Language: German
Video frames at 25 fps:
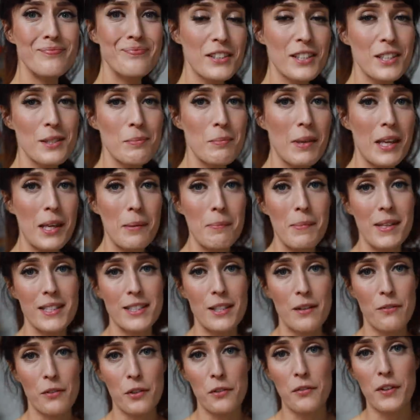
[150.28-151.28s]
Das ist mir eben
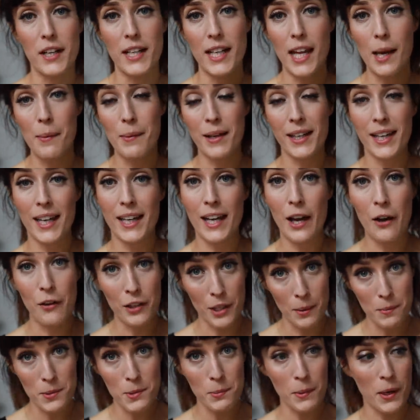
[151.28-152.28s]
erst aufgefallen. Aber
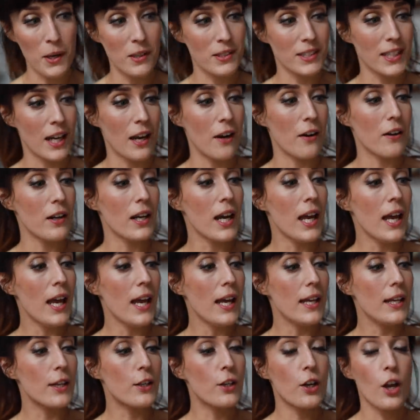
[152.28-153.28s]
Kakaonips braucht ihr auch.
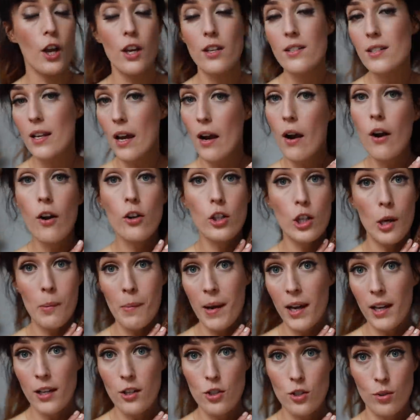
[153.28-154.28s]
Ihr könnt auch
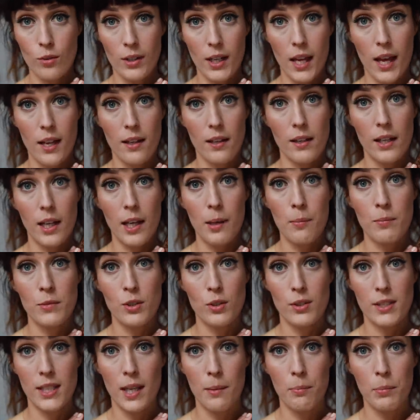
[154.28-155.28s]
normale Schokolade nehmen,
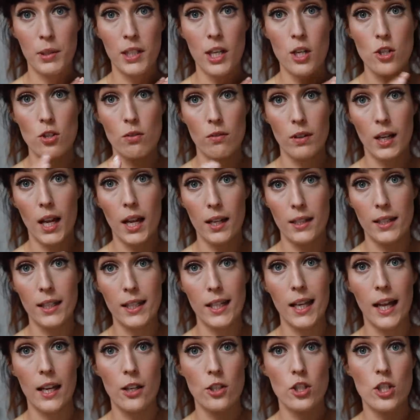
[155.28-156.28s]
so zart Zartbitterschokolade, die
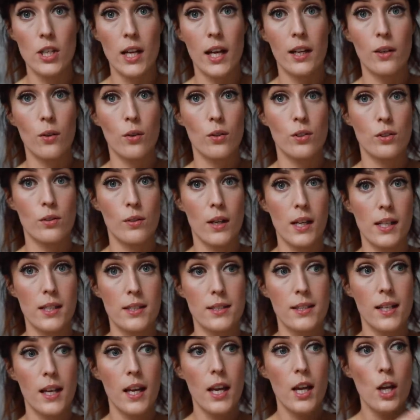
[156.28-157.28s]
klein schneiden und so
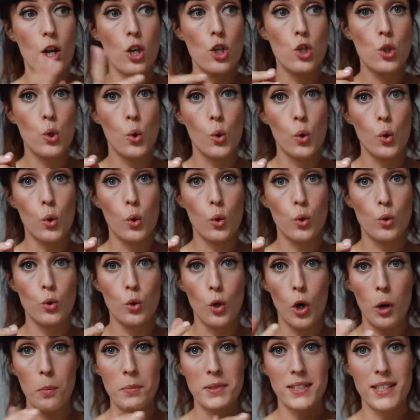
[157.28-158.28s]
als
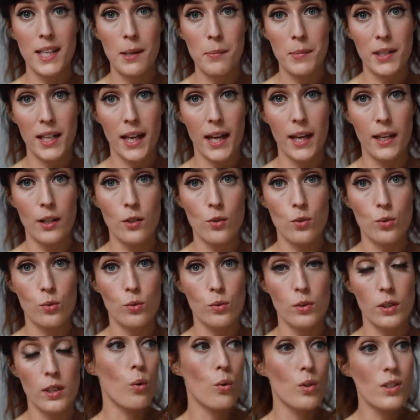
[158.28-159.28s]
Schokodrops damit
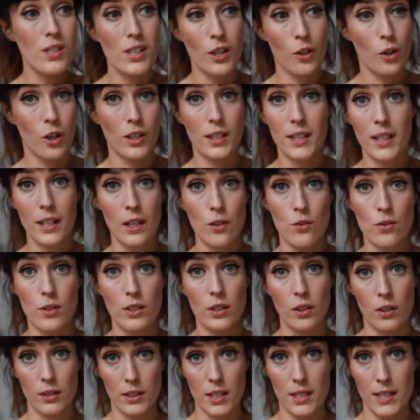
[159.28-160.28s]
reintun. Und ihr könnt dann
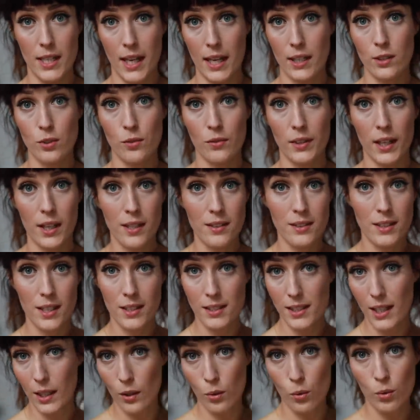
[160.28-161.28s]
natürlich auch den Teig, so wie er ist, da
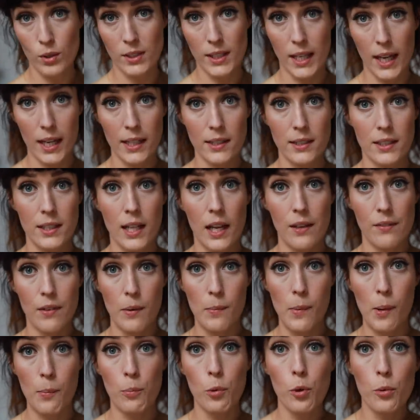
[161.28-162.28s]
ist kein rohes Ei drin,
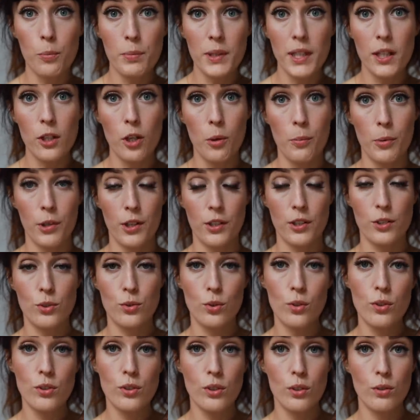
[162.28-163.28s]
einfach mal probieren, ob er euch
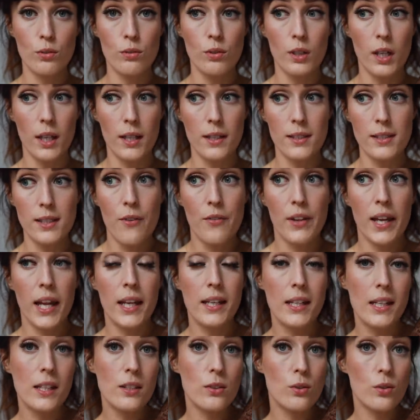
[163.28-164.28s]
süß genug ist. Wenn er
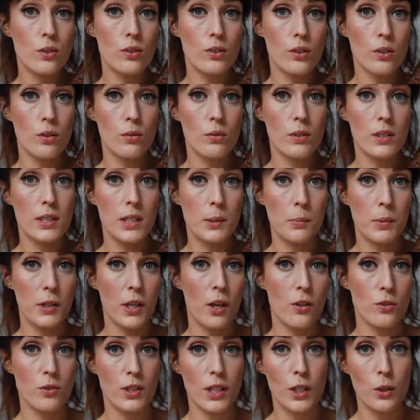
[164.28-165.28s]
nicht süß genug ist, ich bin
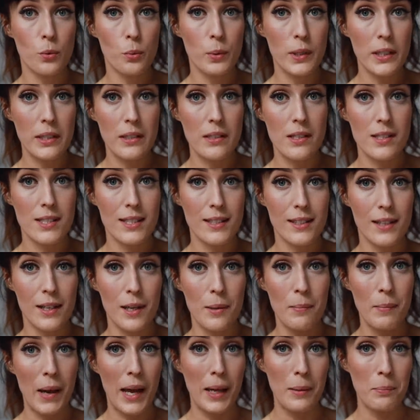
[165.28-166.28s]
ja auch so die Queen des
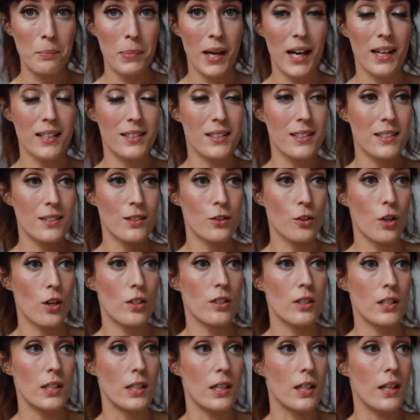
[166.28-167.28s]
ähm, Anpassens,
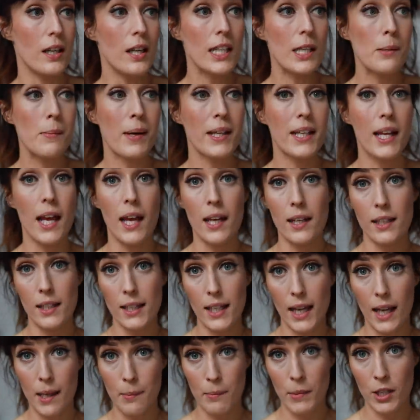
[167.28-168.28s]
könnt ihr eine Madane
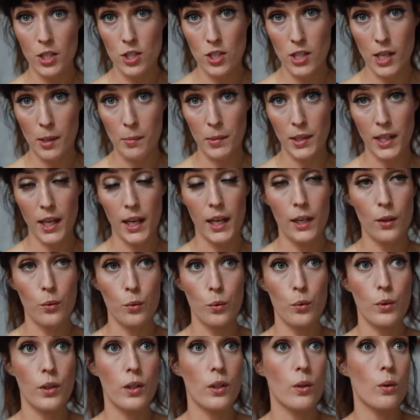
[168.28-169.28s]
klein matschen damit
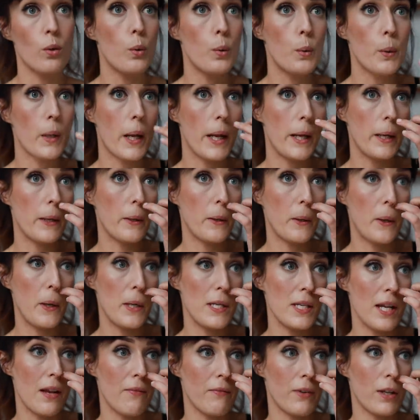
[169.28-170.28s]
reinrühren oder ihr
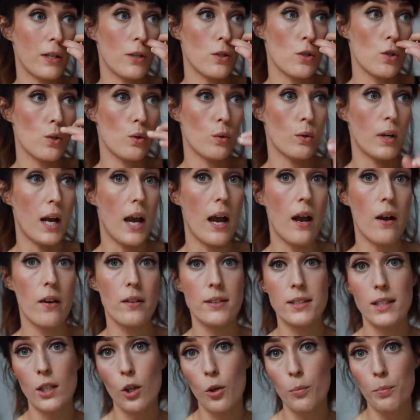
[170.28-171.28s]
könnt einfach einen Schluck
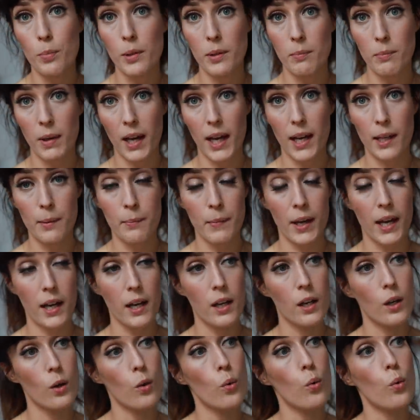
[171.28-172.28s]
Ahrensirup mit
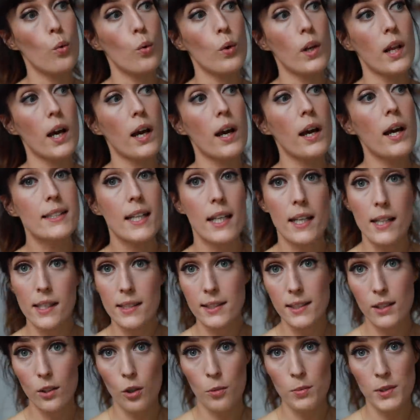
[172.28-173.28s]
reinmachen oder
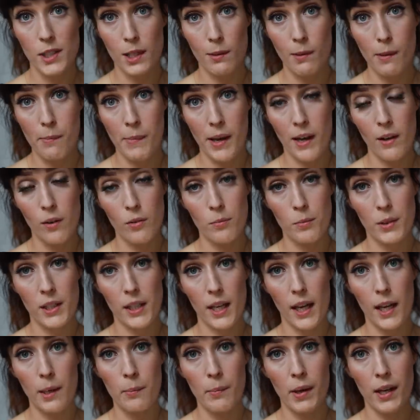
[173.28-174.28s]
Dattelsirup Sirup selber machen und
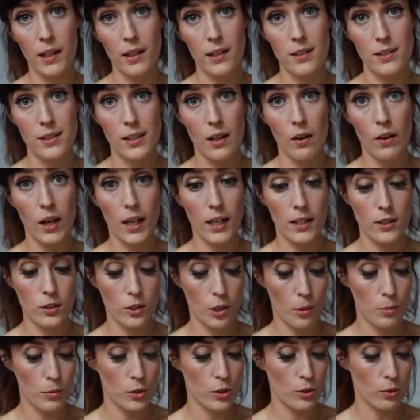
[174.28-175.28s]
mit reinmachen. Das ist auch alles
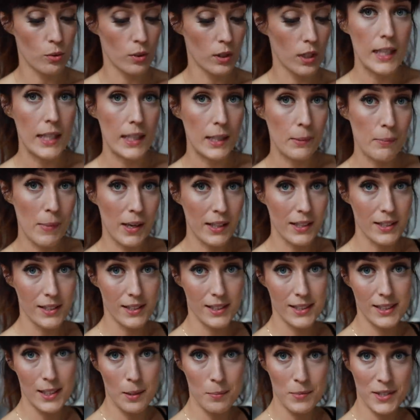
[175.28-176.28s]
eine Option. Ich mache das
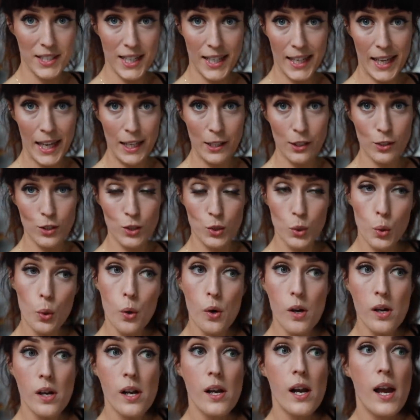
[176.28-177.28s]
Rezept sehr gerne
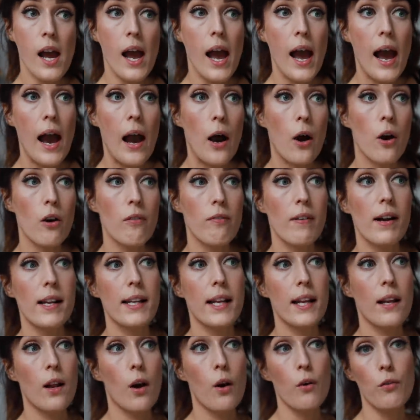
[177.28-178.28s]
so, auch weil
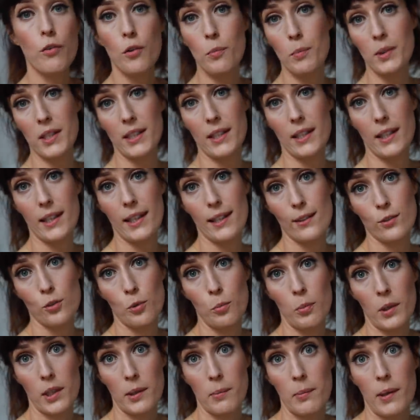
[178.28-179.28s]
dann auch für mich ein Keks
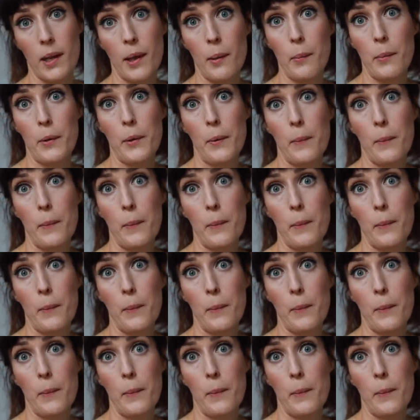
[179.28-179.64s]
übrig bleibt.